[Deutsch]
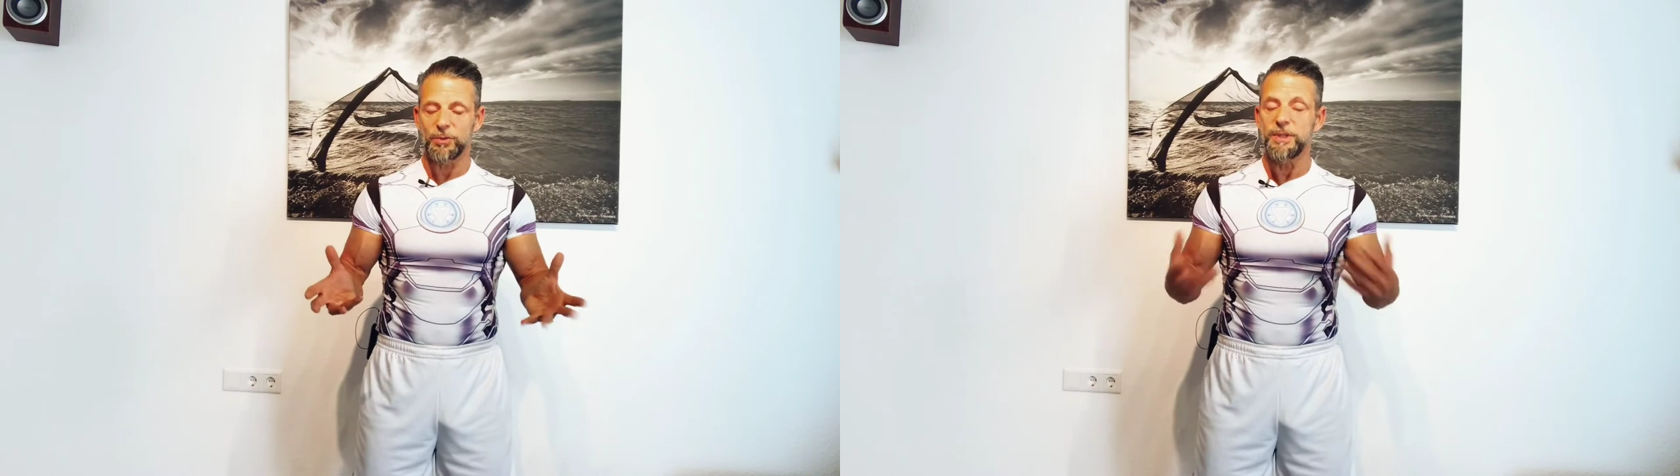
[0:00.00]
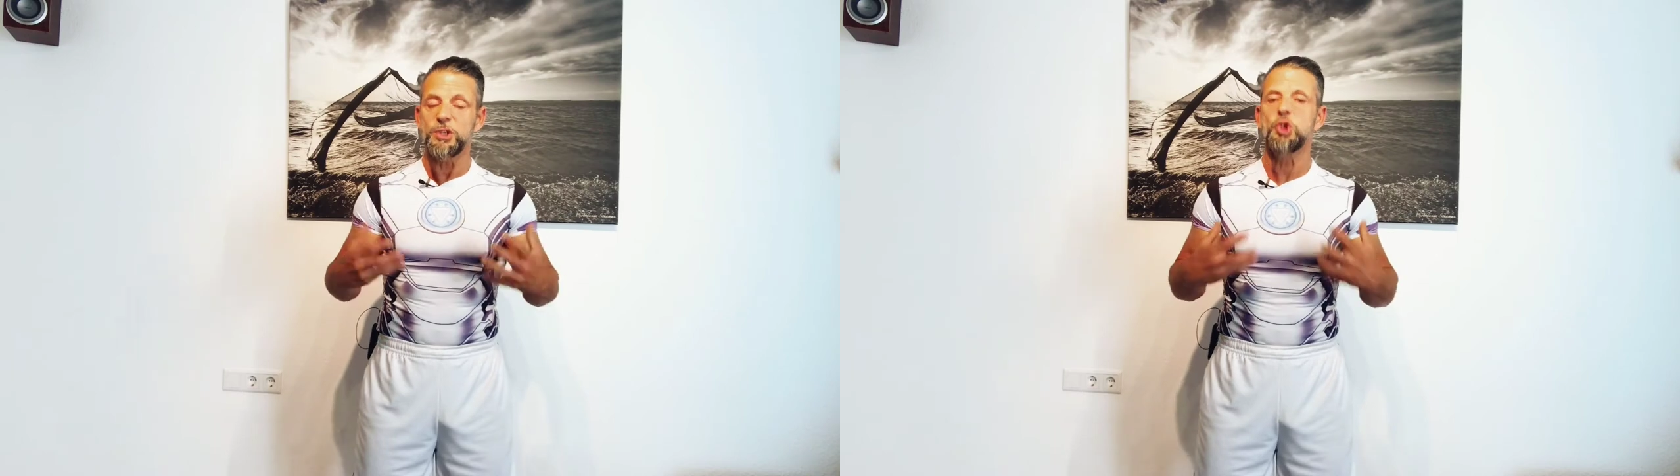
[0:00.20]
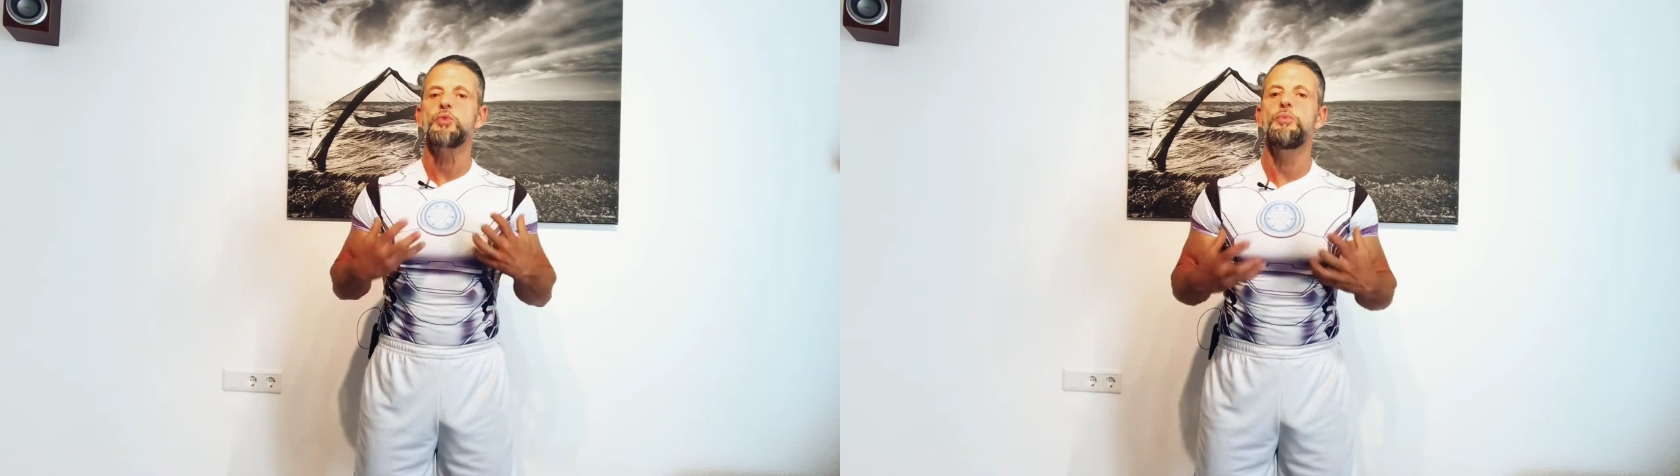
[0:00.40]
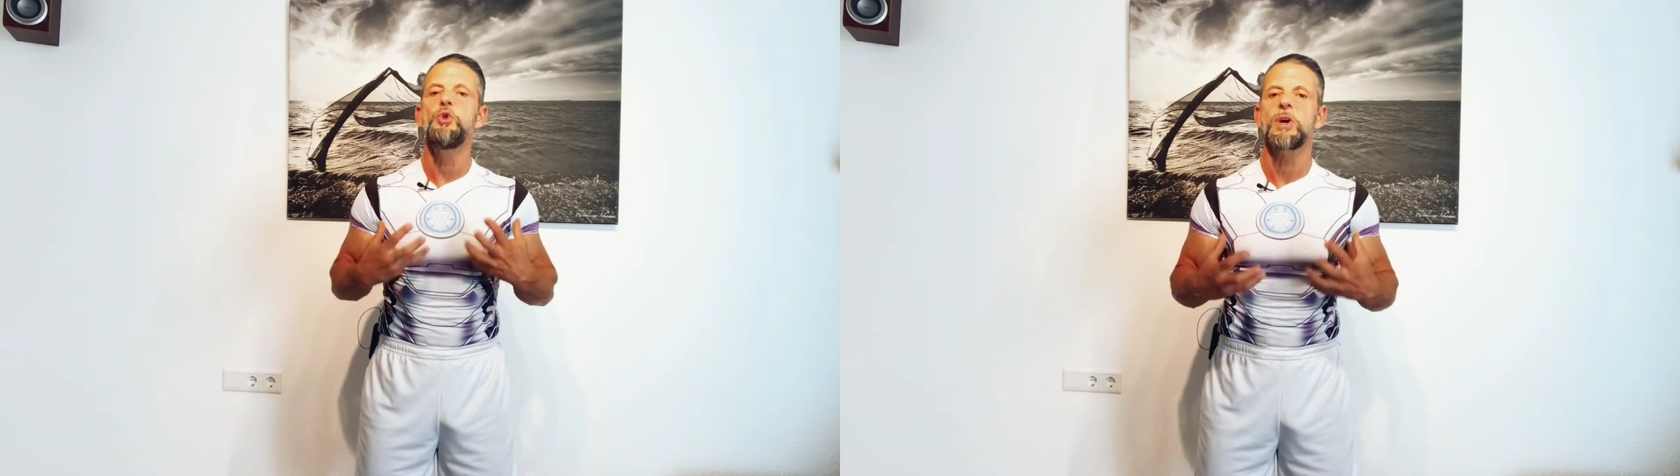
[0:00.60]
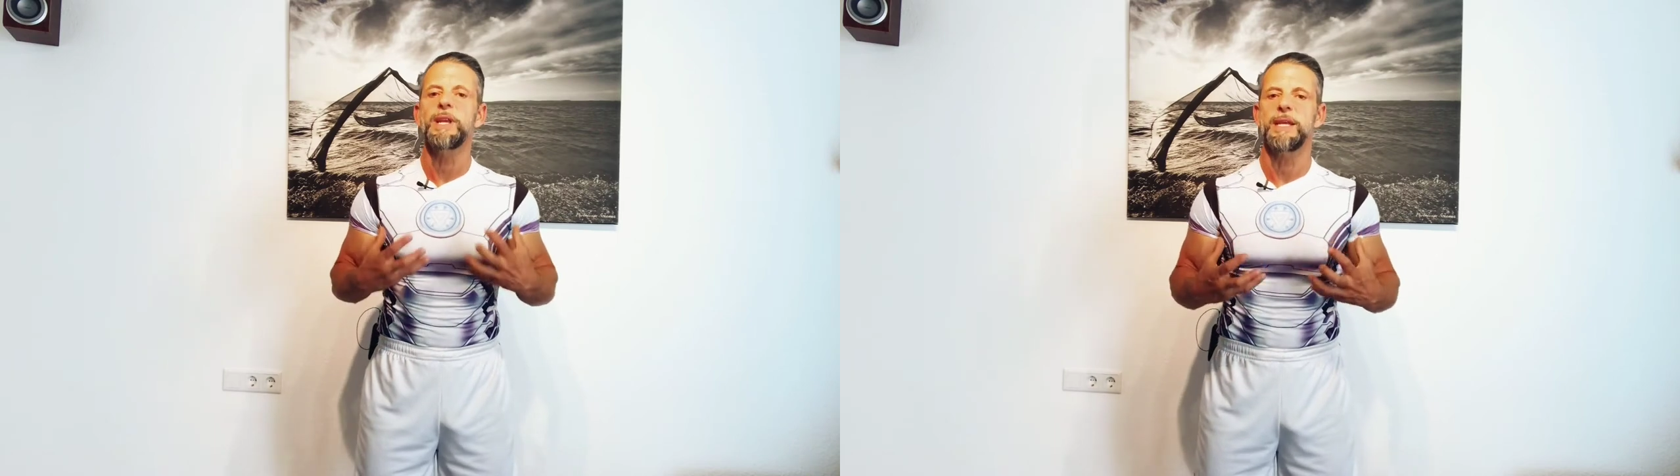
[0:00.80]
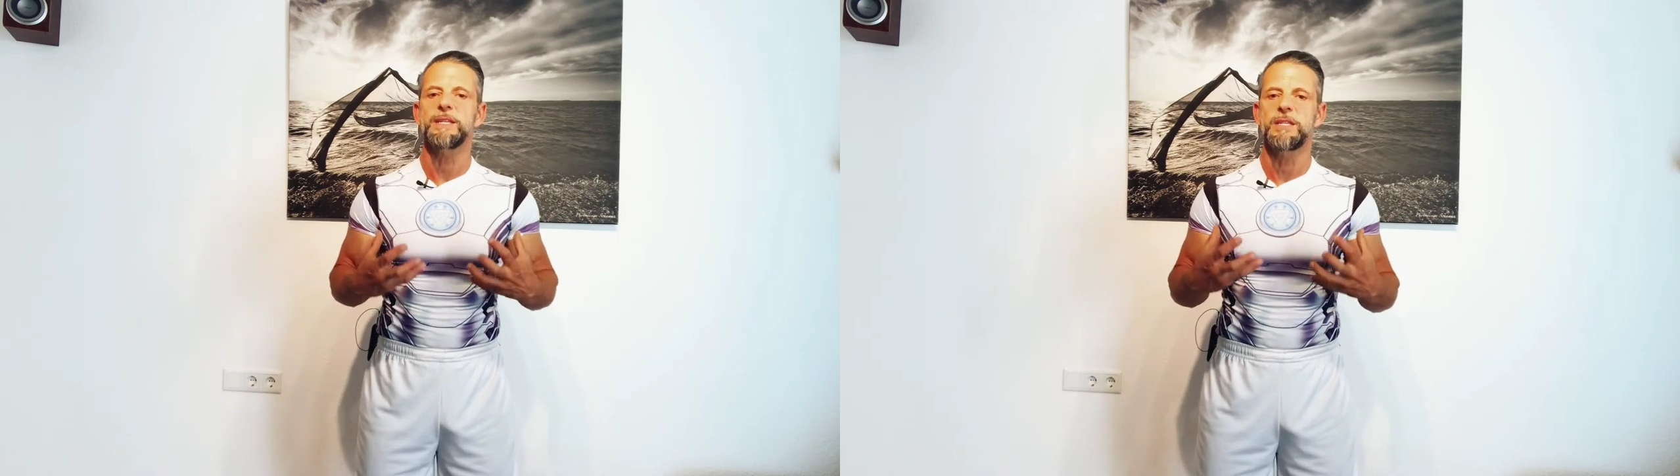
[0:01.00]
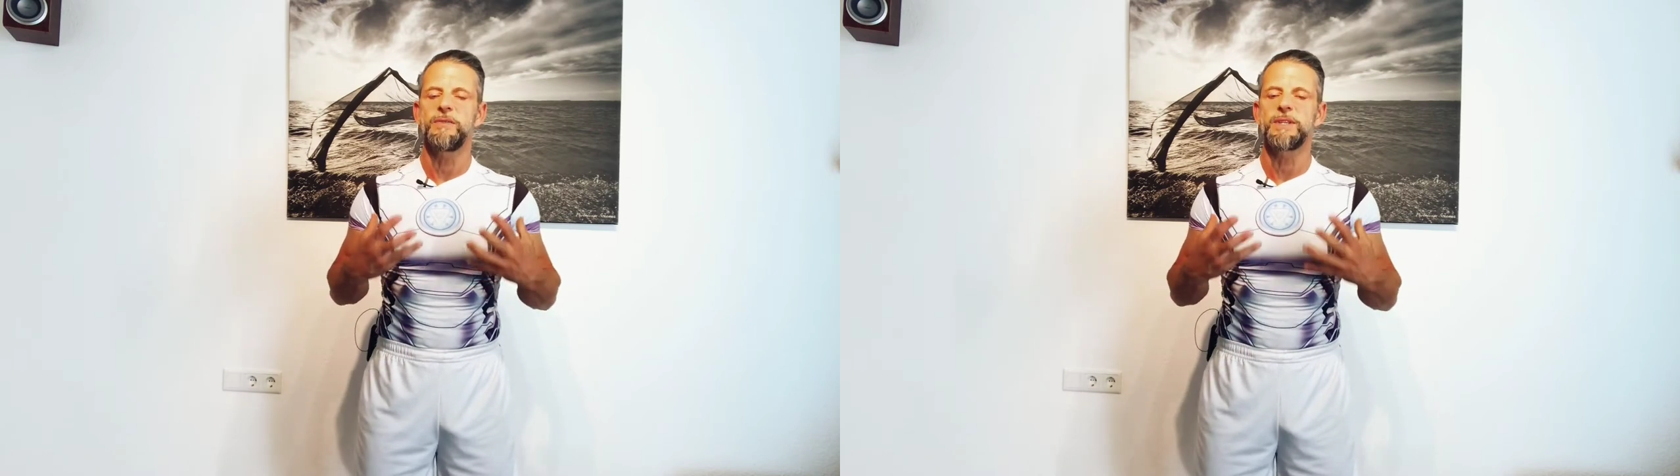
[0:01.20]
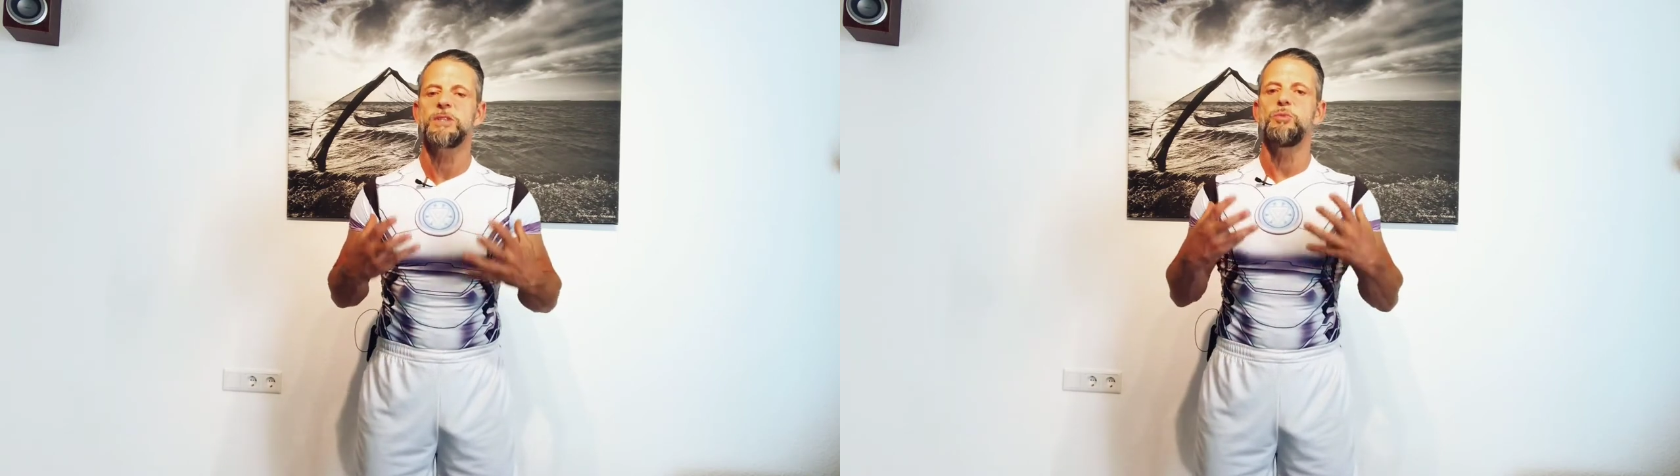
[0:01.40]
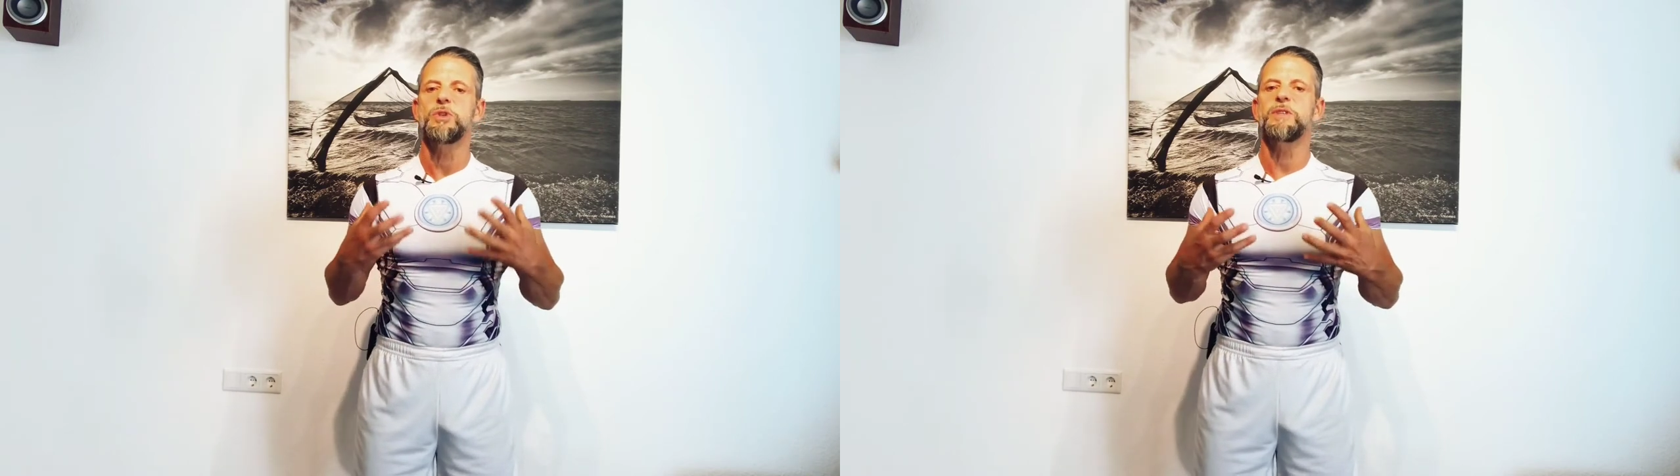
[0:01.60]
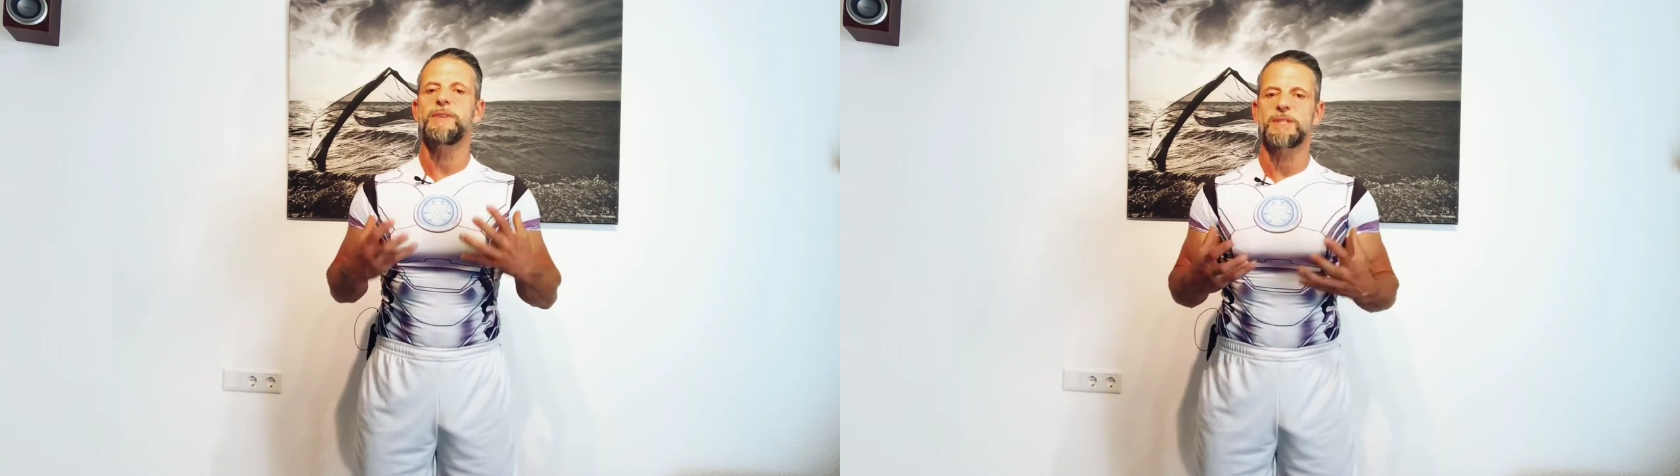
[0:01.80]
und sie spüren es und sie wissen, sie
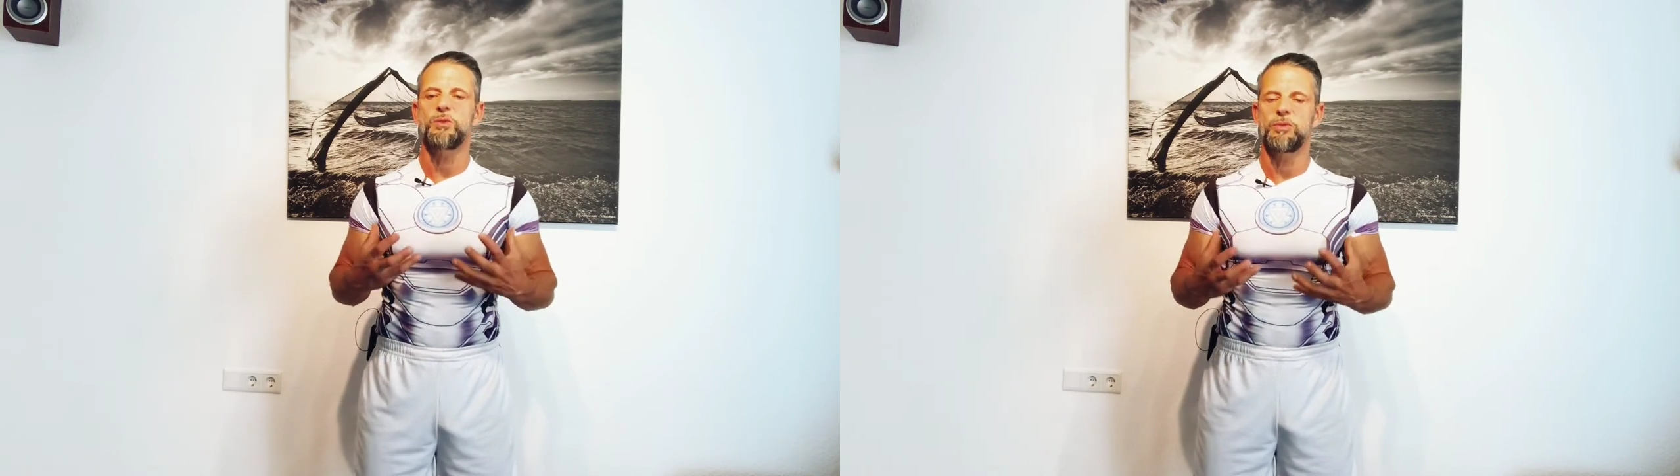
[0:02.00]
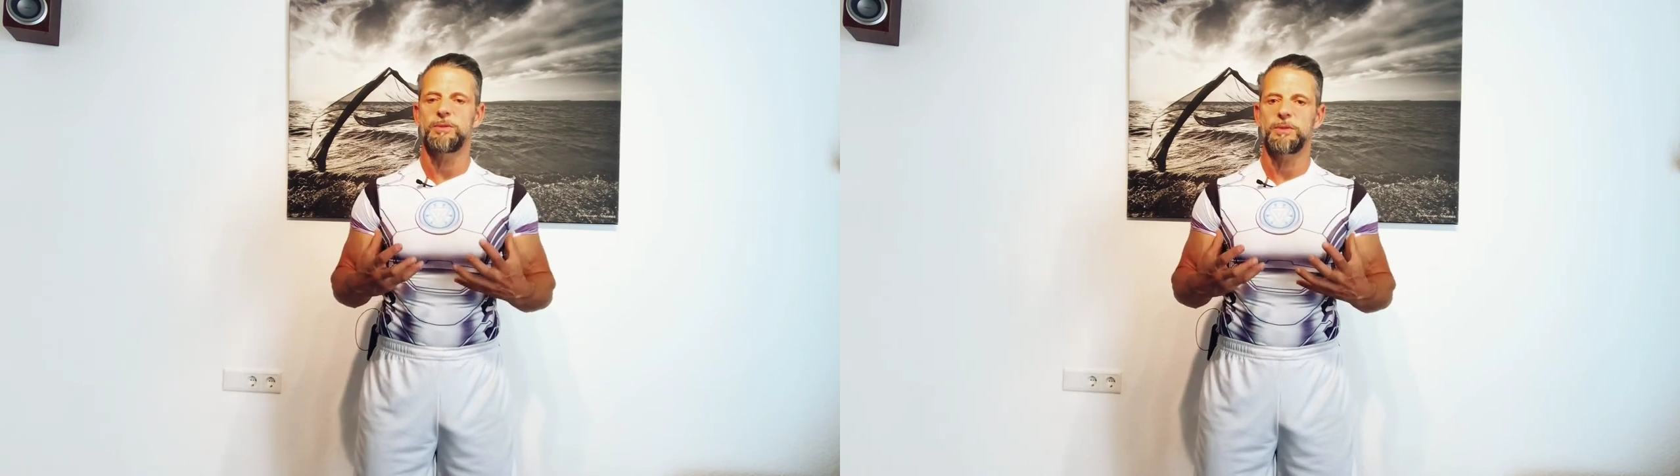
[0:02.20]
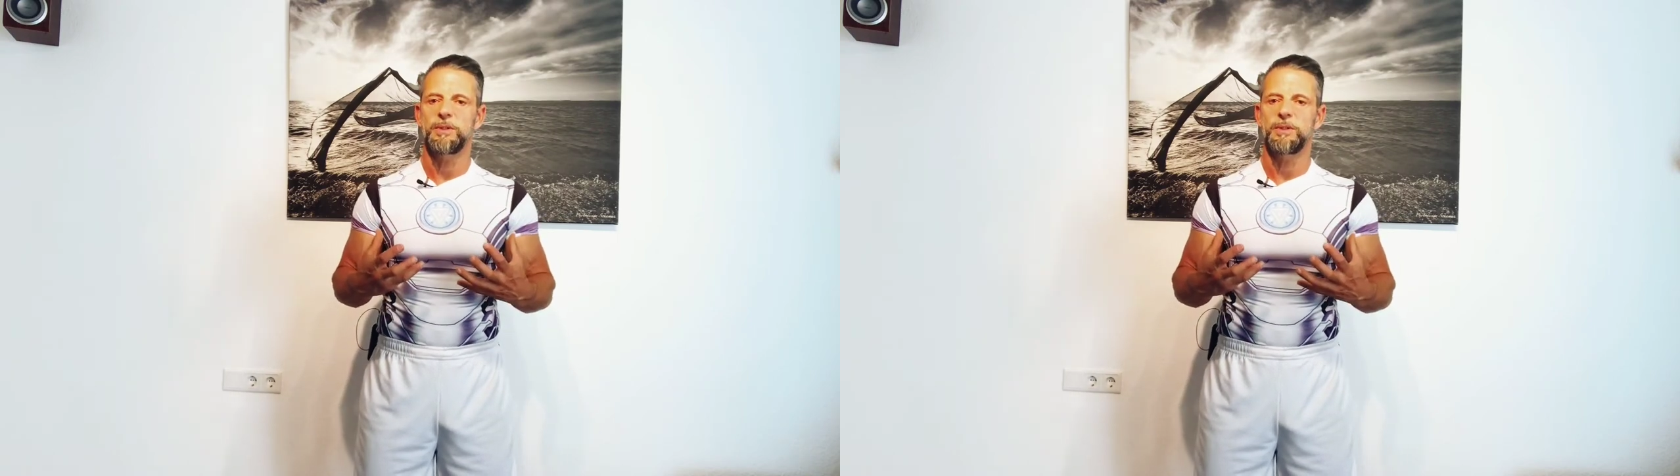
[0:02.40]
müssen was tun.